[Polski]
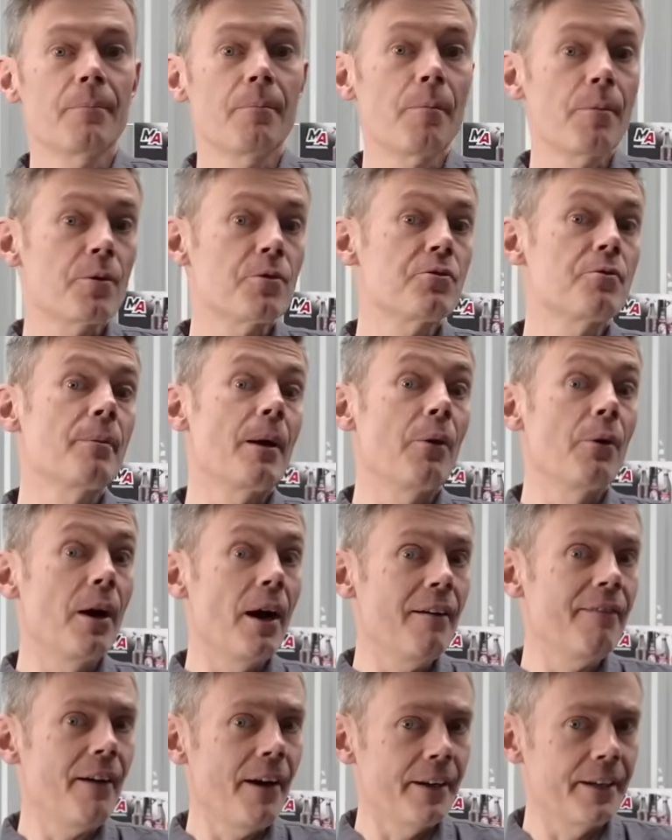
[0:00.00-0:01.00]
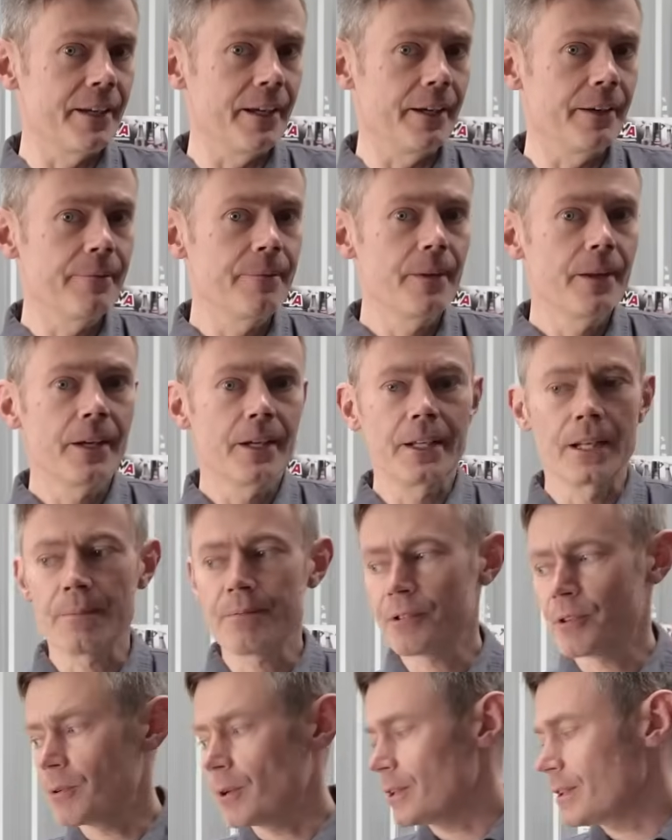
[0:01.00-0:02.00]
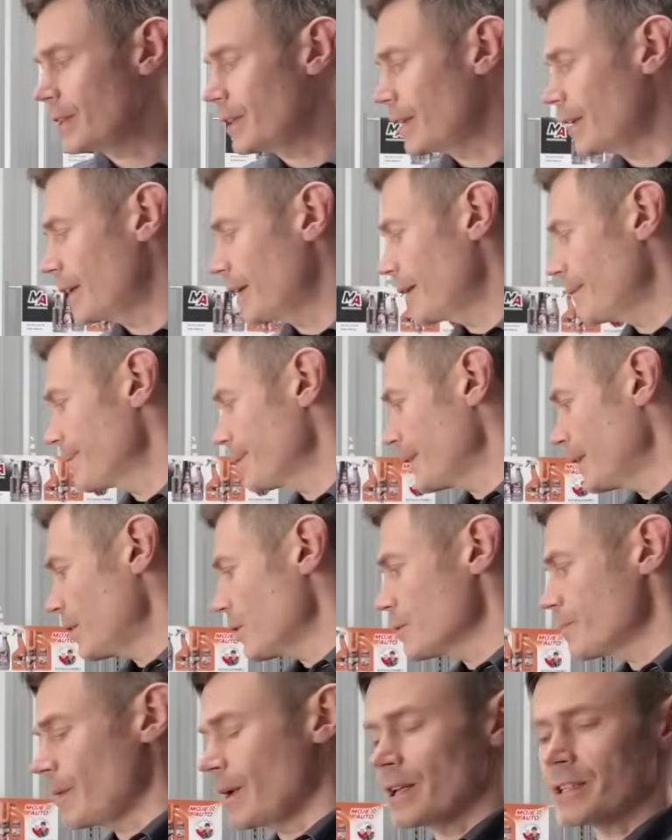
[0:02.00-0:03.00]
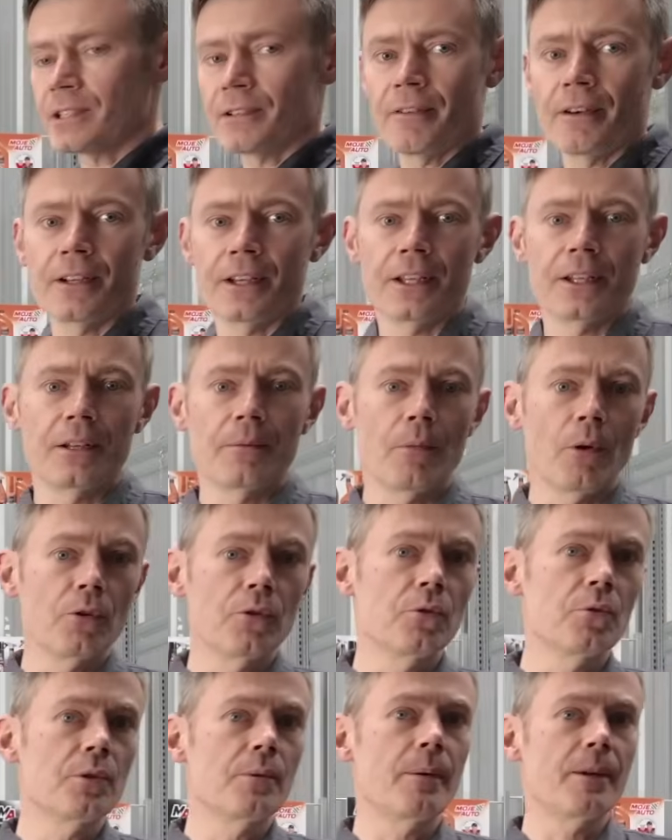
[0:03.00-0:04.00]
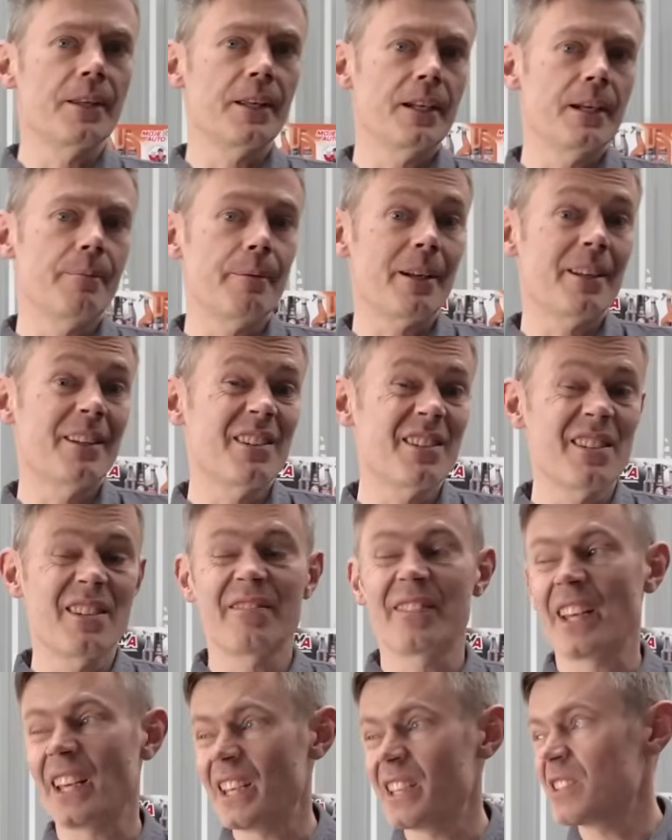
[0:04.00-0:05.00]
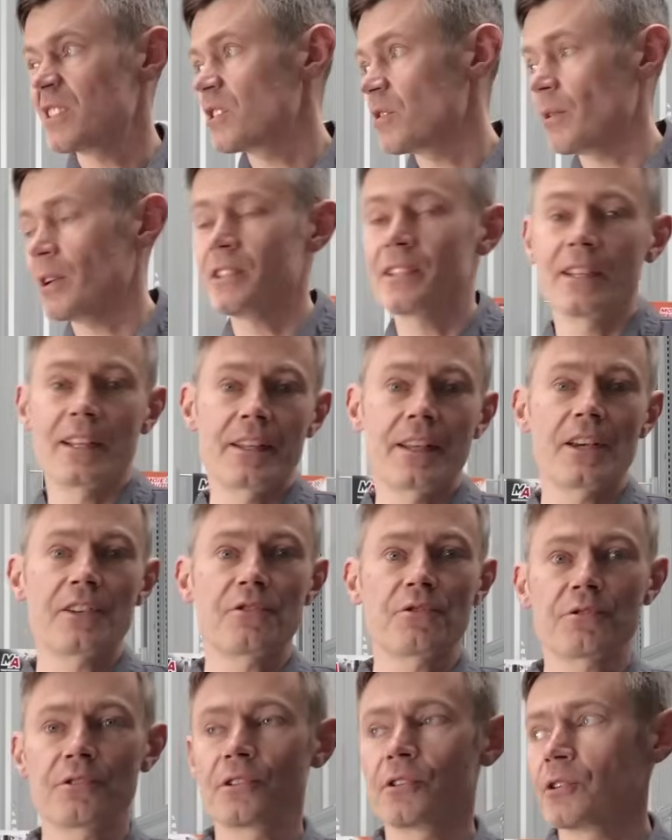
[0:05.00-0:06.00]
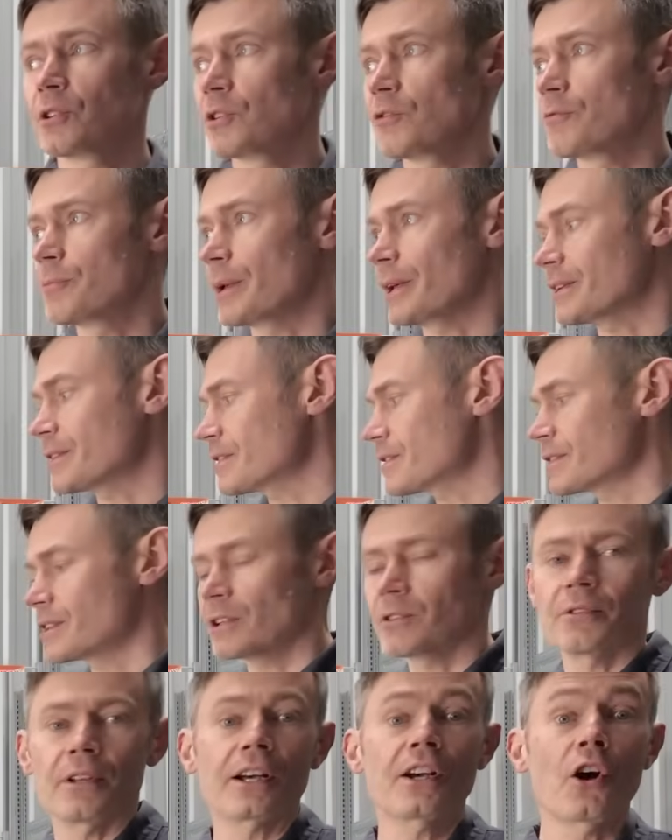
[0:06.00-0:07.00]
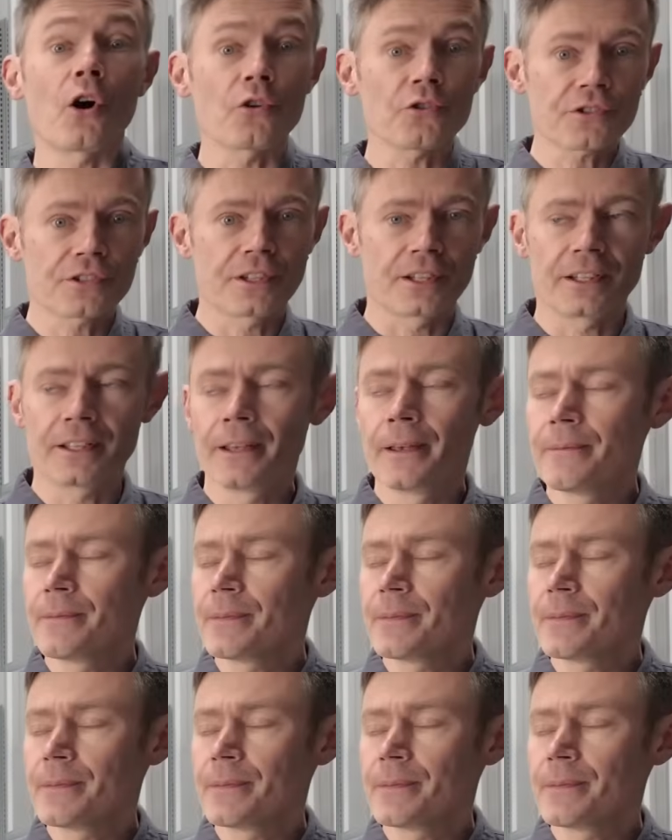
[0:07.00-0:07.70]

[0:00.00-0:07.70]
po prostu miały awarie. I na przykład e, rozbalansowany jeden moduł i bateria praktycznie w takiej sytuacji nadaje się już tylko do wymiany ze względu na koszty